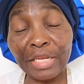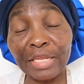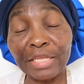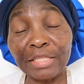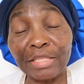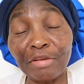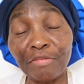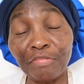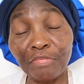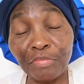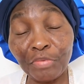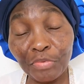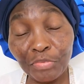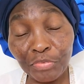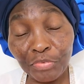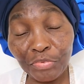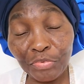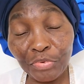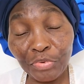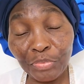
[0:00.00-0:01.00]
il était
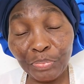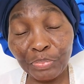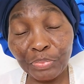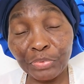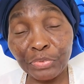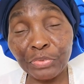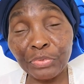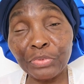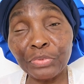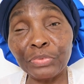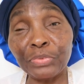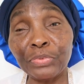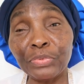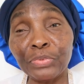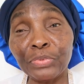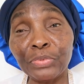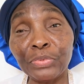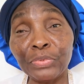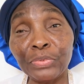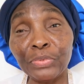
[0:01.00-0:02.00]
venu pour
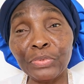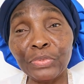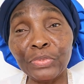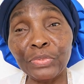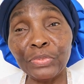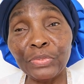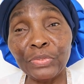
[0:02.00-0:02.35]
nous,